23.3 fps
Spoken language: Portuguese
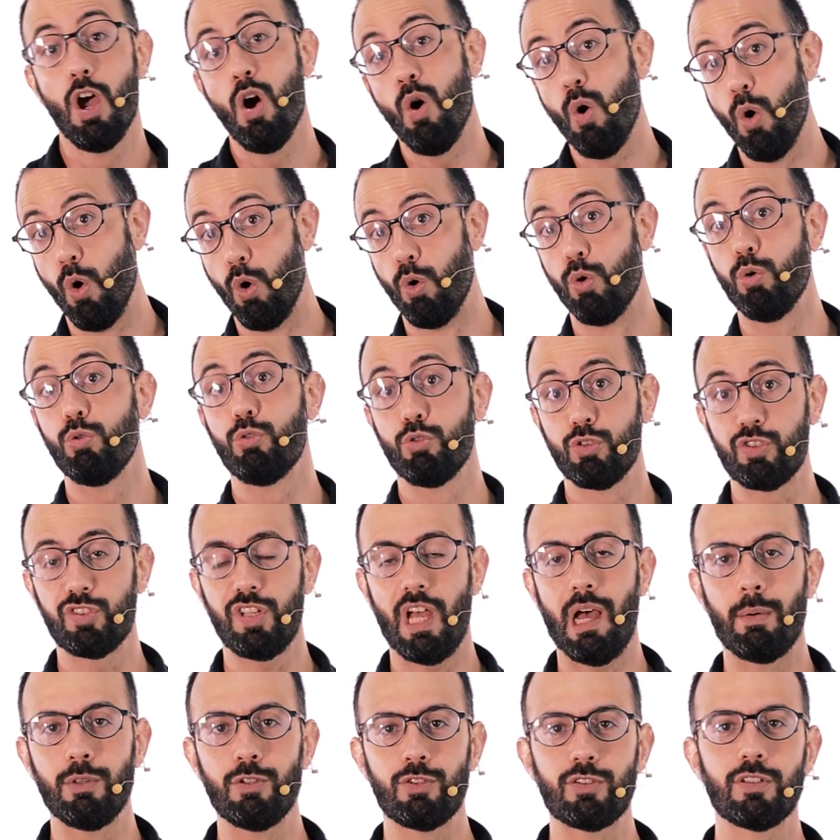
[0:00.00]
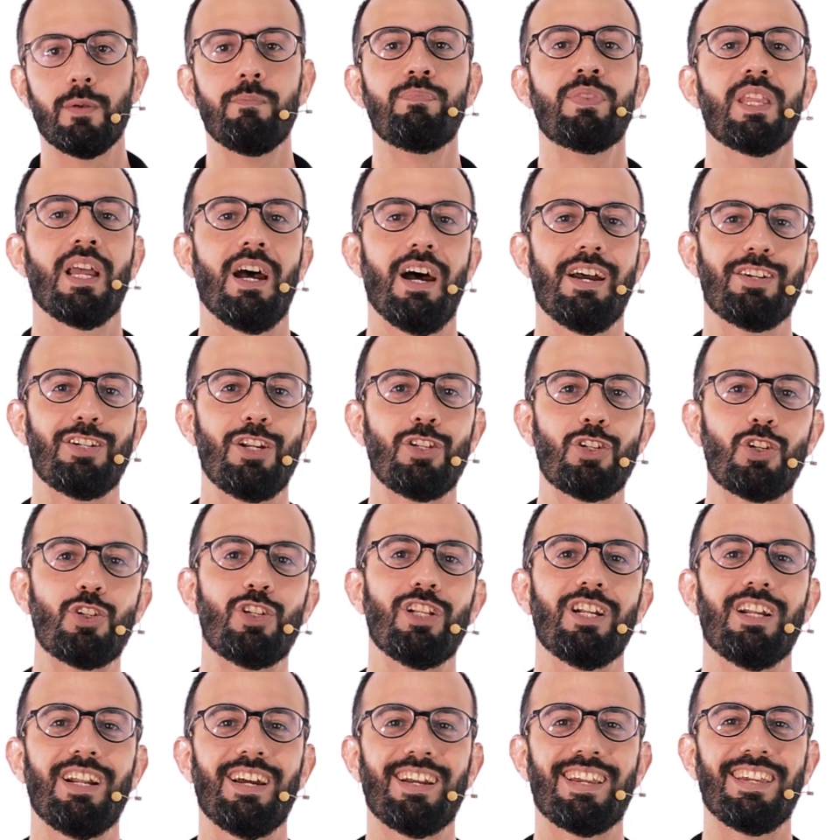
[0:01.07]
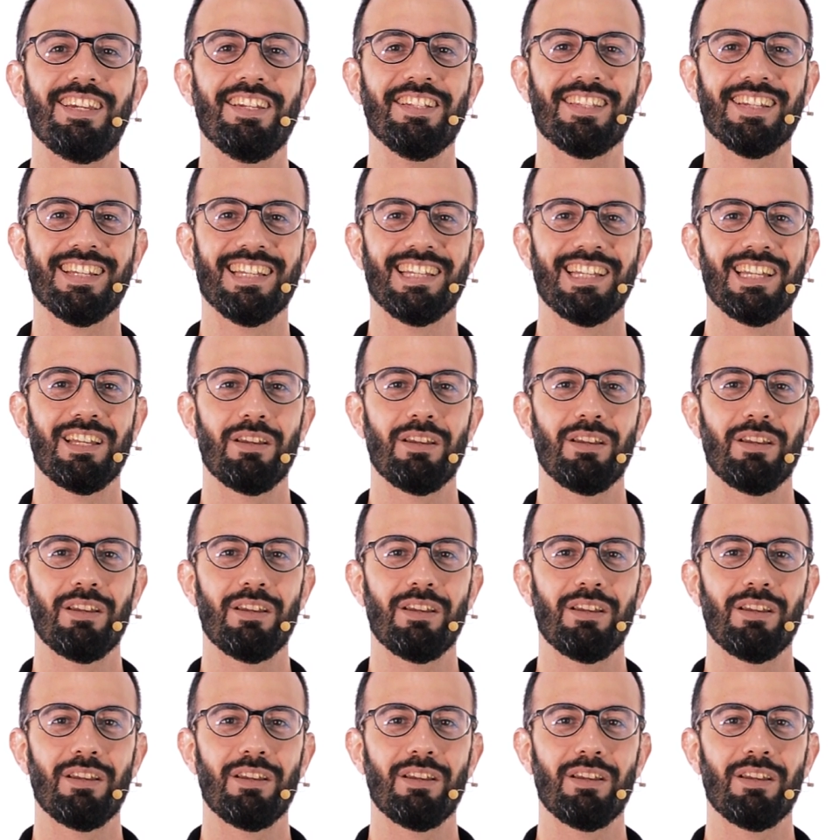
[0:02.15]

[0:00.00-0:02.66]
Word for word: Ou nos sábados, a gente gira na quinta.